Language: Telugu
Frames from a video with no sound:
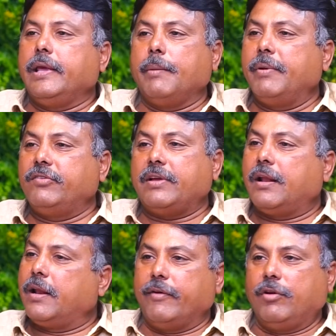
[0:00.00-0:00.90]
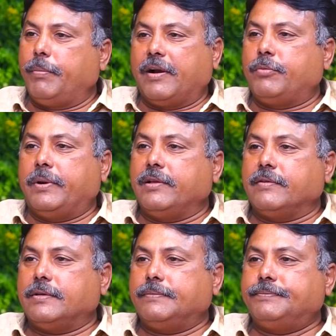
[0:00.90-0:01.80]
ఏబిఎన్ ఛానల్ లైవ్లో పార్టిసిపేట్
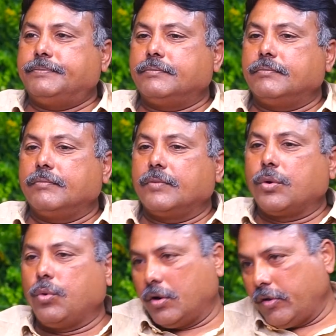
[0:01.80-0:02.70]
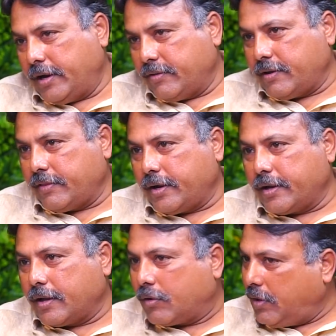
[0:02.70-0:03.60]
చేశాను కోటారెడ్డి శ్రీధర్
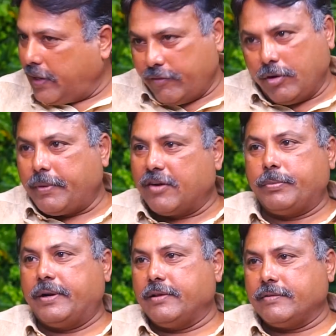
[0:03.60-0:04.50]
రెడ్డి గారు కూడా లైవ్లో పార్టిసిపేట్